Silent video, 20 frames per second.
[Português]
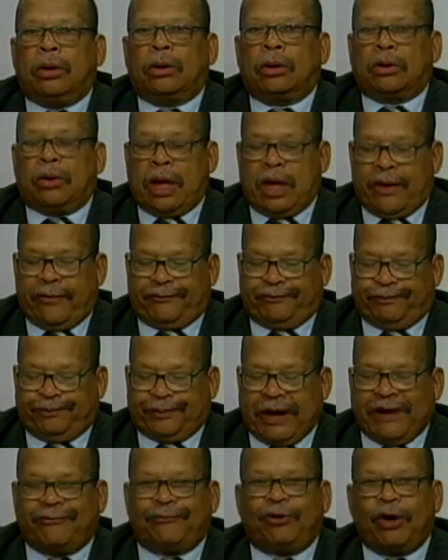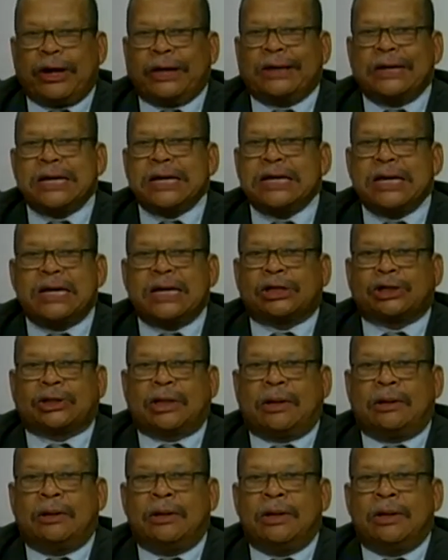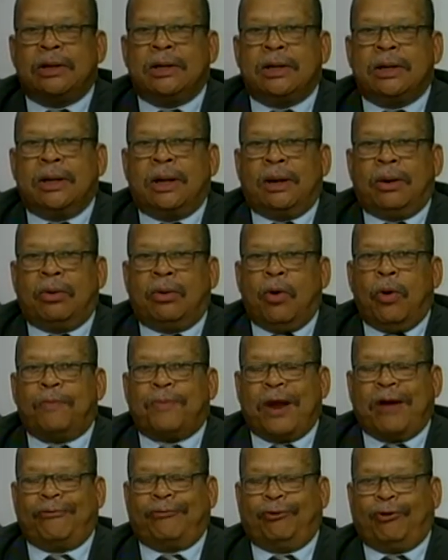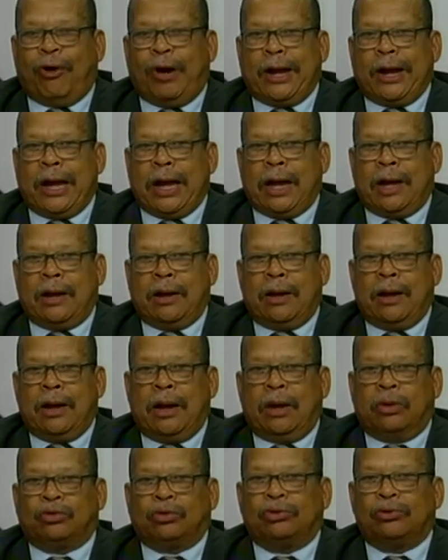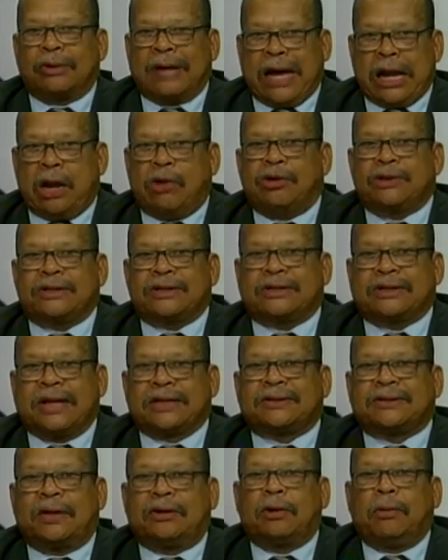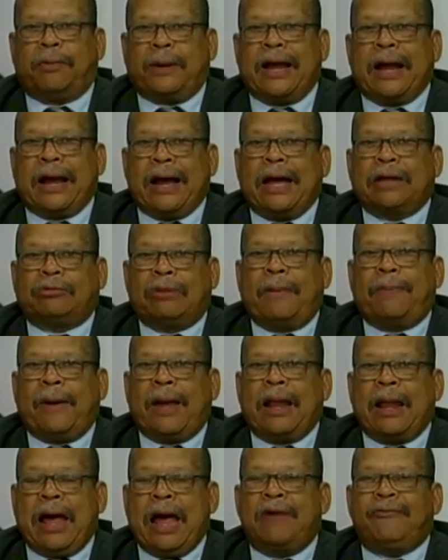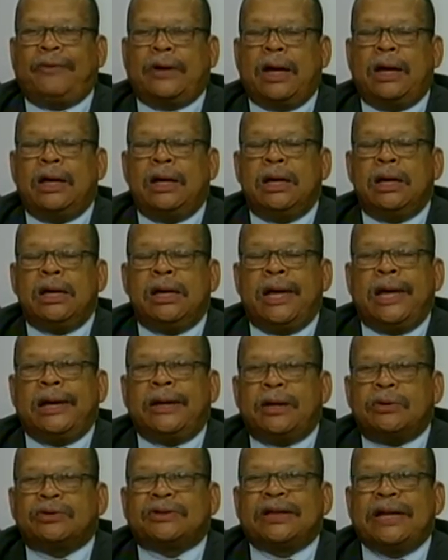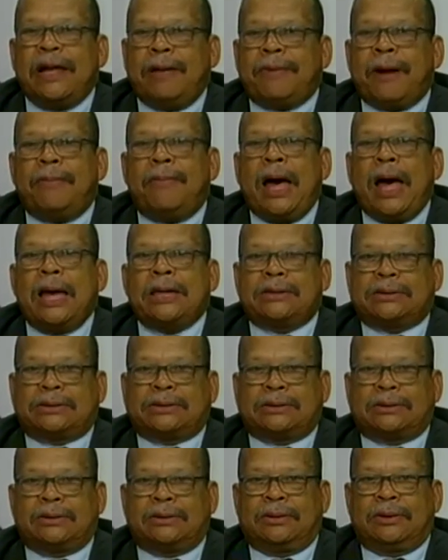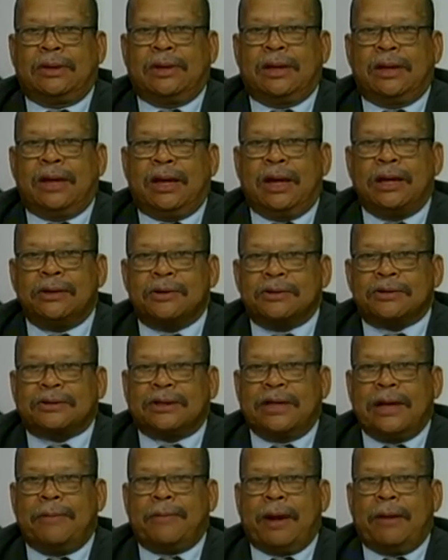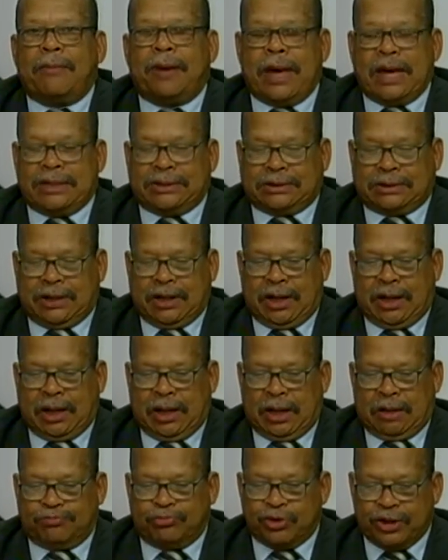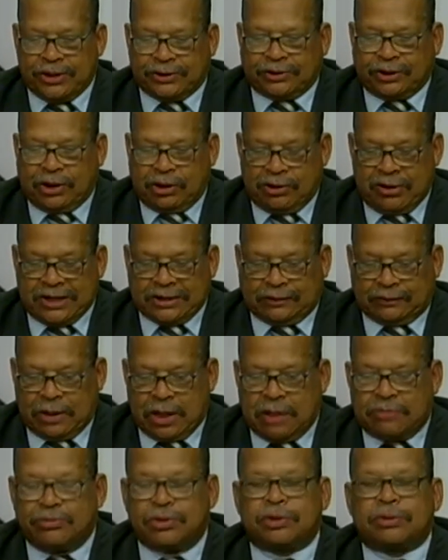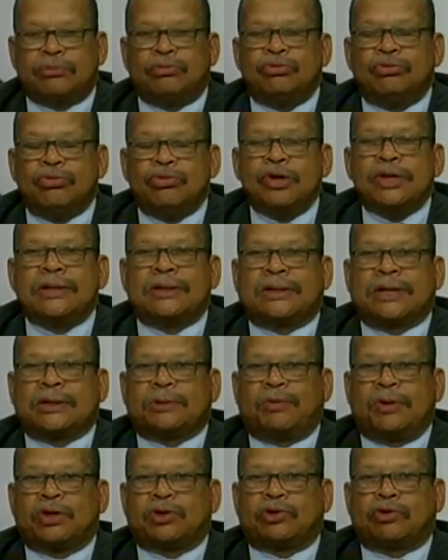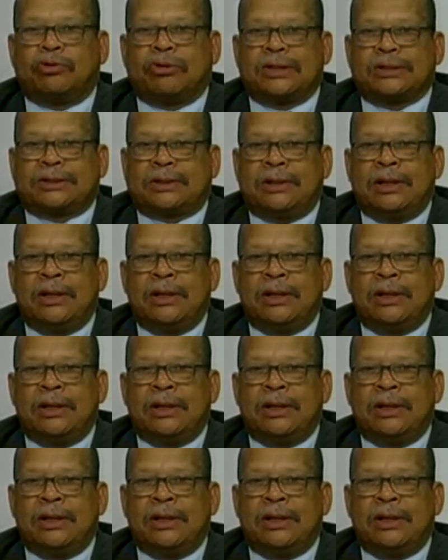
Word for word: é, para fora da igreja, ou para fora do lugar onde está sendo pregado a palavra, ele não se lembra mais. Ele não se lembra mais. Por isso que nós vemos muitas pessoas